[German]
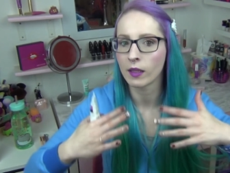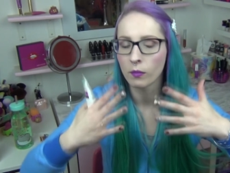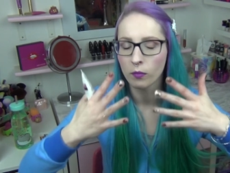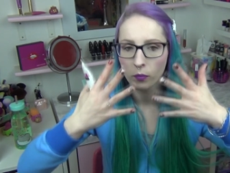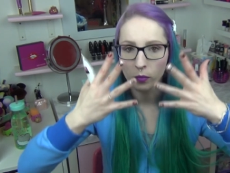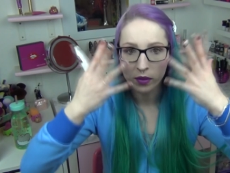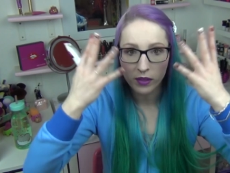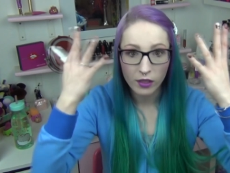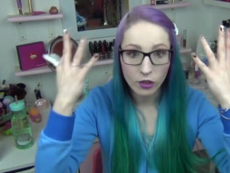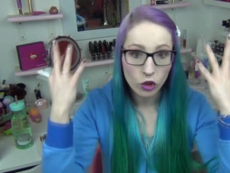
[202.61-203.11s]

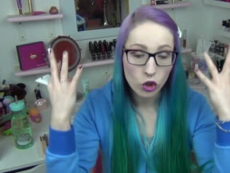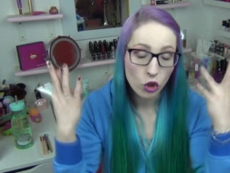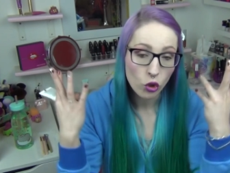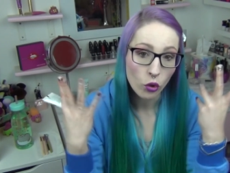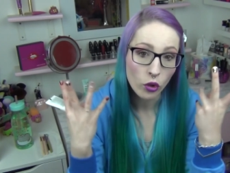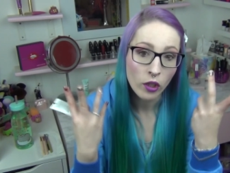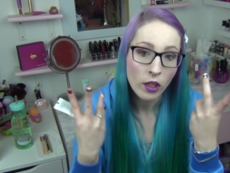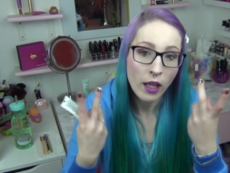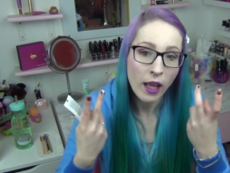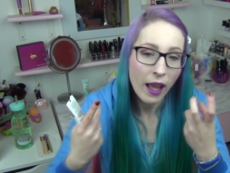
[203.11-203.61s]
Eben ein bisschen
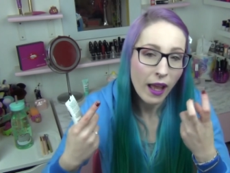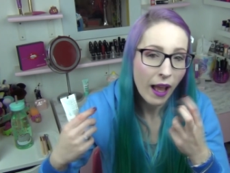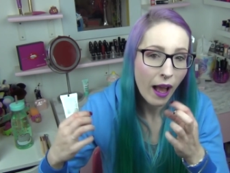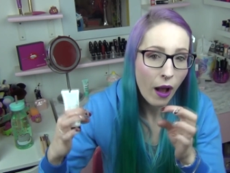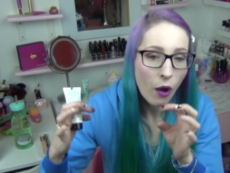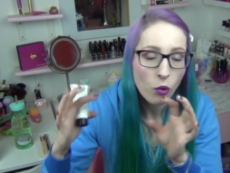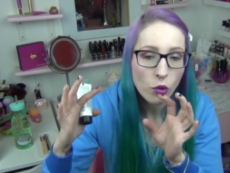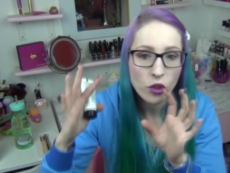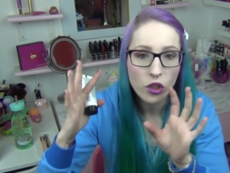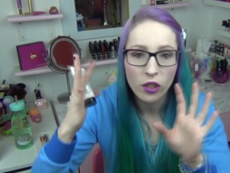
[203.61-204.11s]
schon
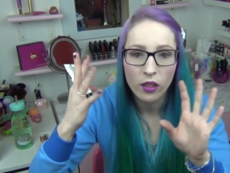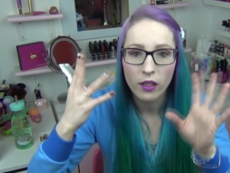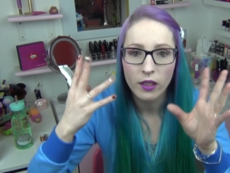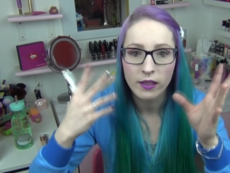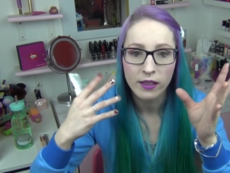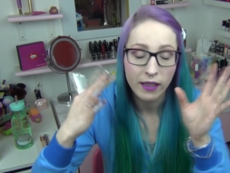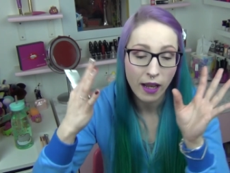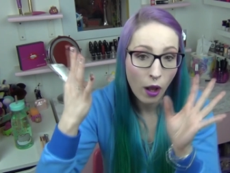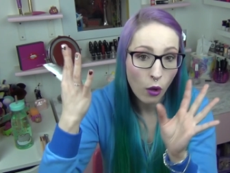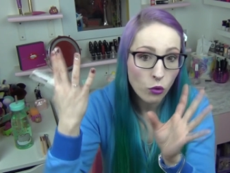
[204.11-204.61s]
Haut,
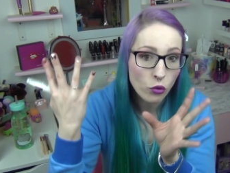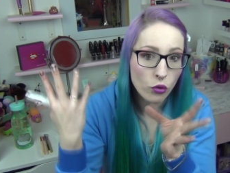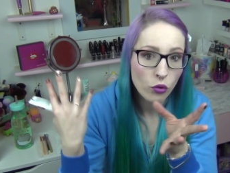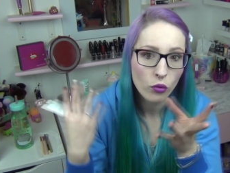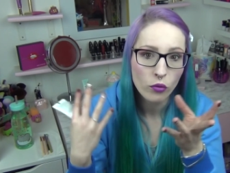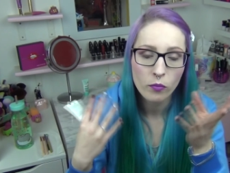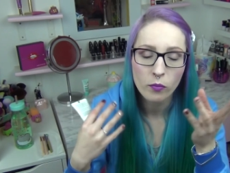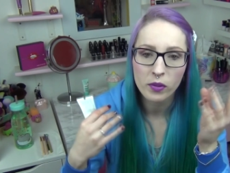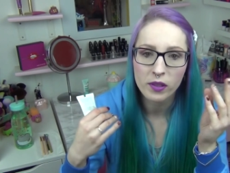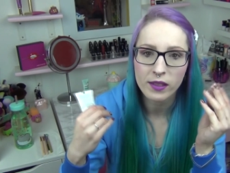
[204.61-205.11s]
äh, den
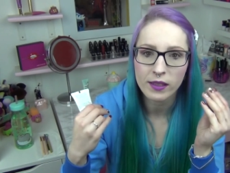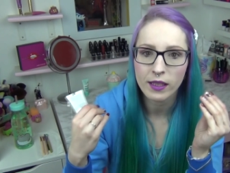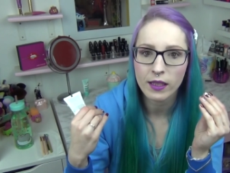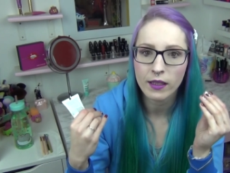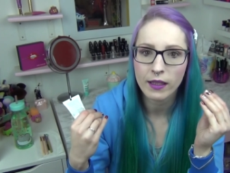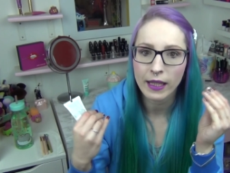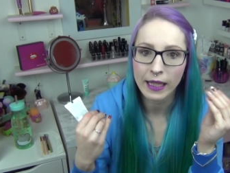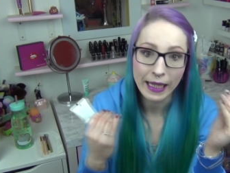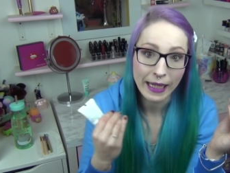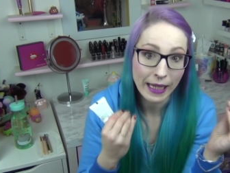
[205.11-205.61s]
Hautton ein
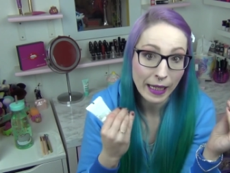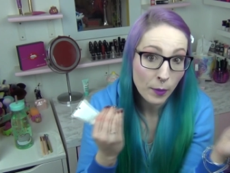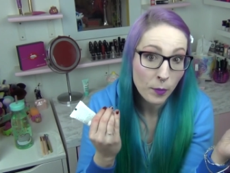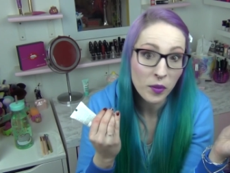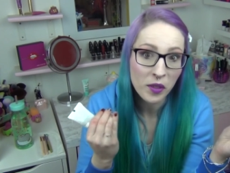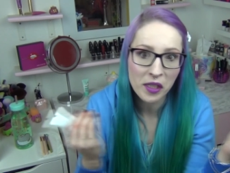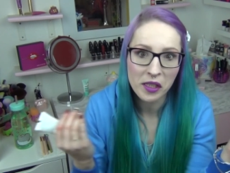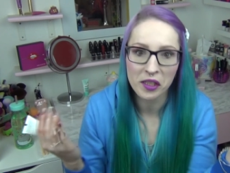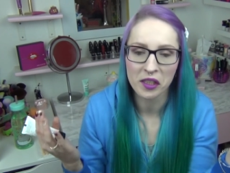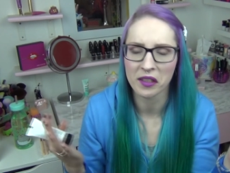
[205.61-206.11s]
bisschen
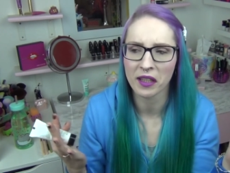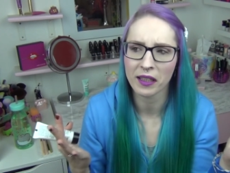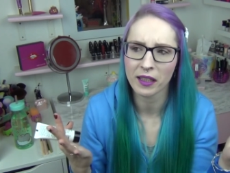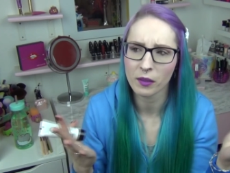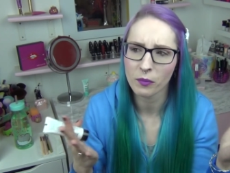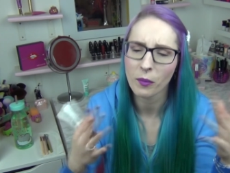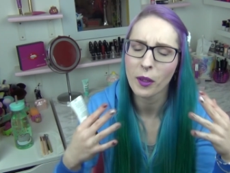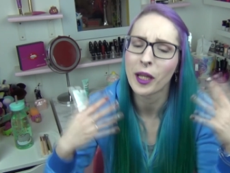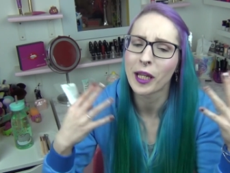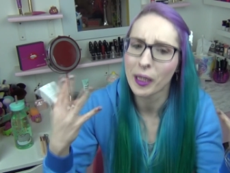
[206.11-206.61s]
ebnet, sage
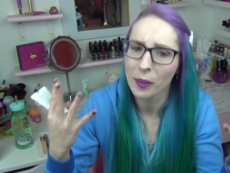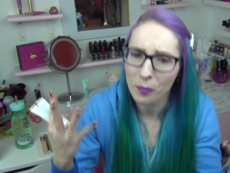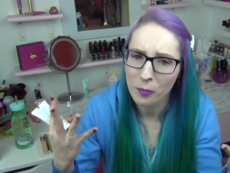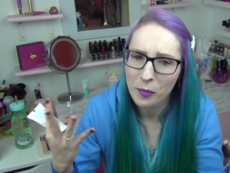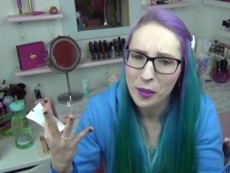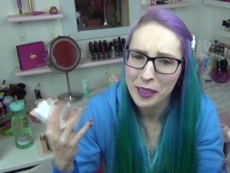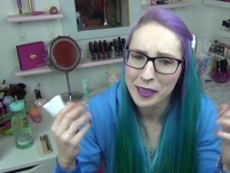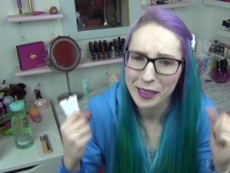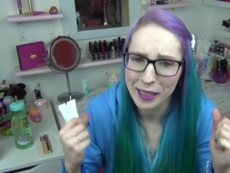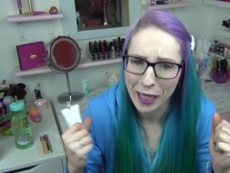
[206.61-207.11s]
ich mal,
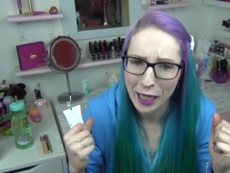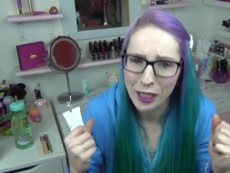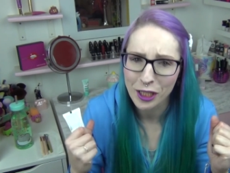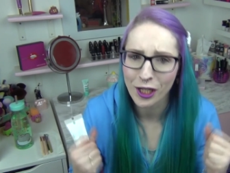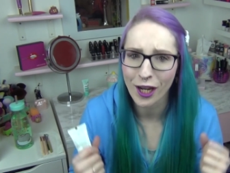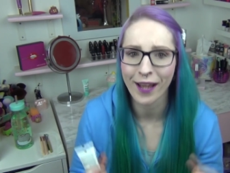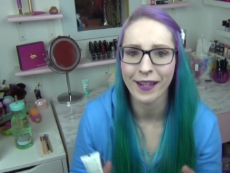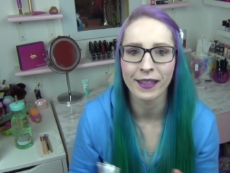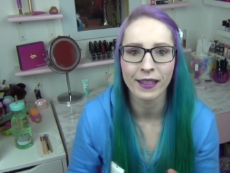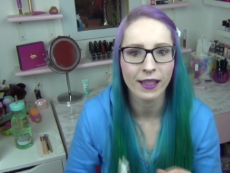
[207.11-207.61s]
ebenmäßiger
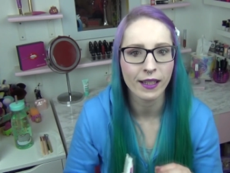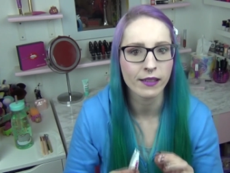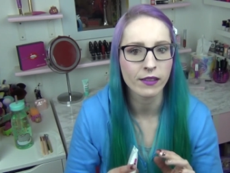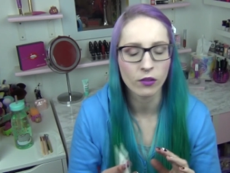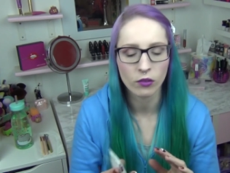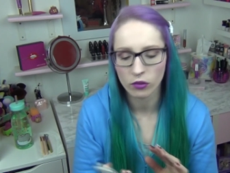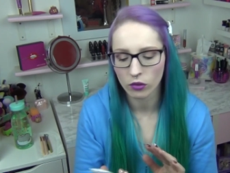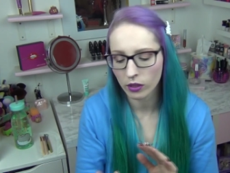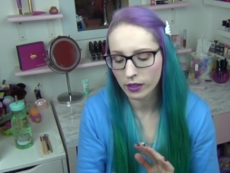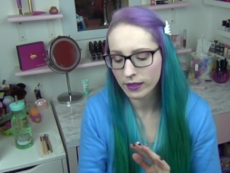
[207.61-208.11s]
erscheinen
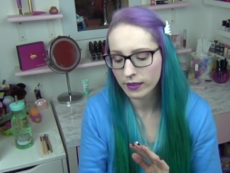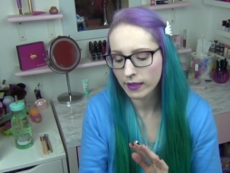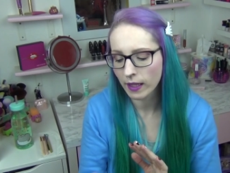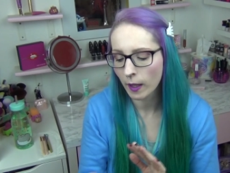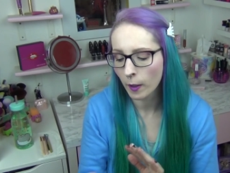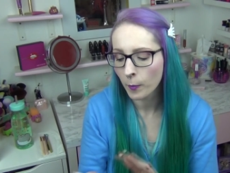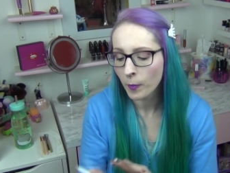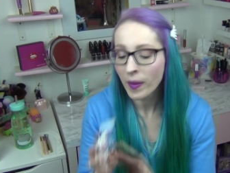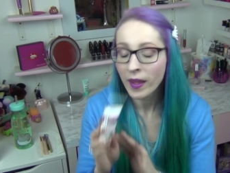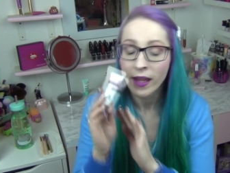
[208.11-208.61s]
lässt und solche
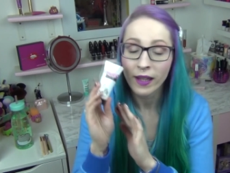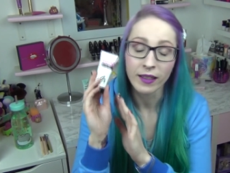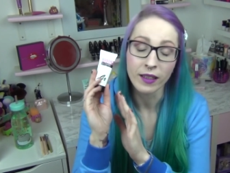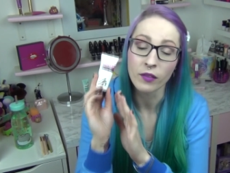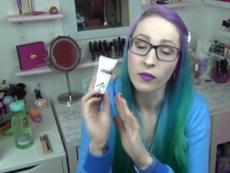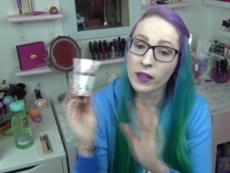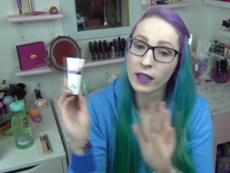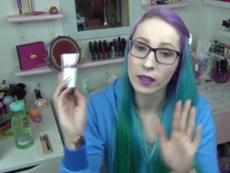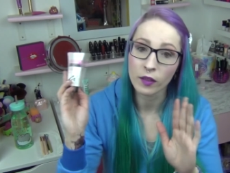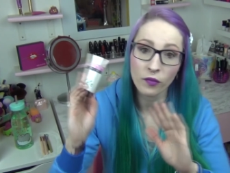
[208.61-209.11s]
Sachen.
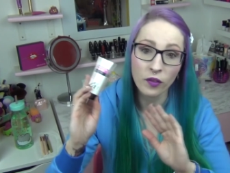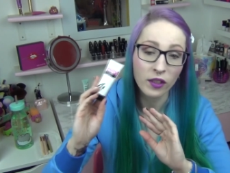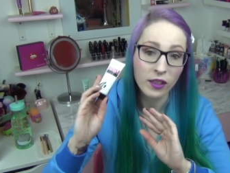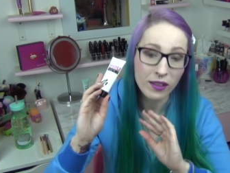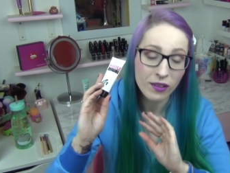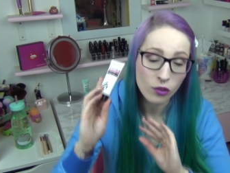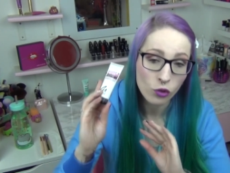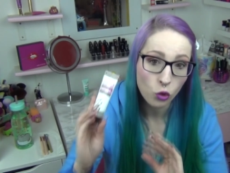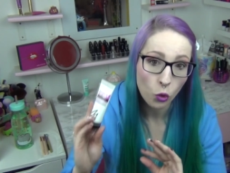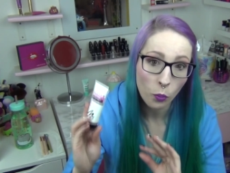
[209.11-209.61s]
Deswegen, ich
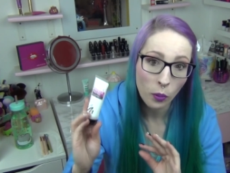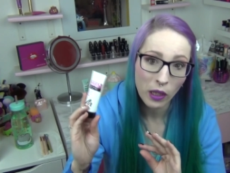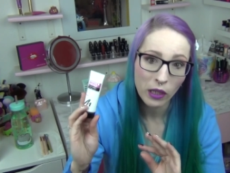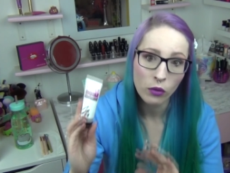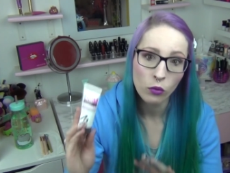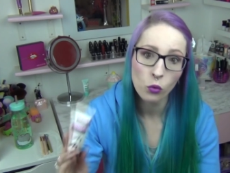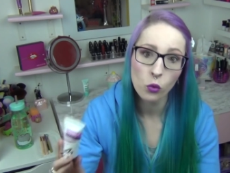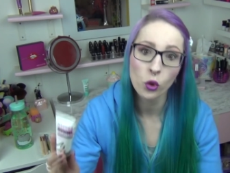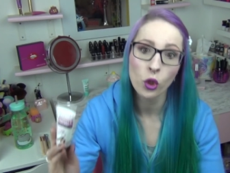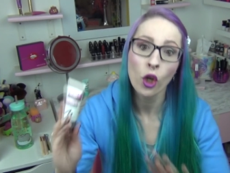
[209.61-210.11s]
finde ihn
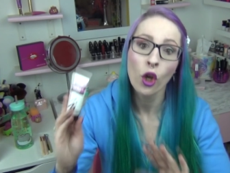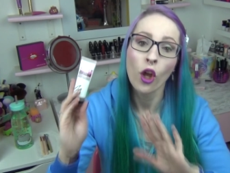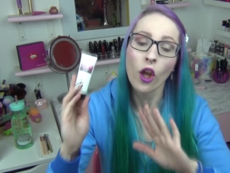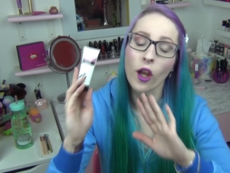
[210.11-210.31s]
super gut,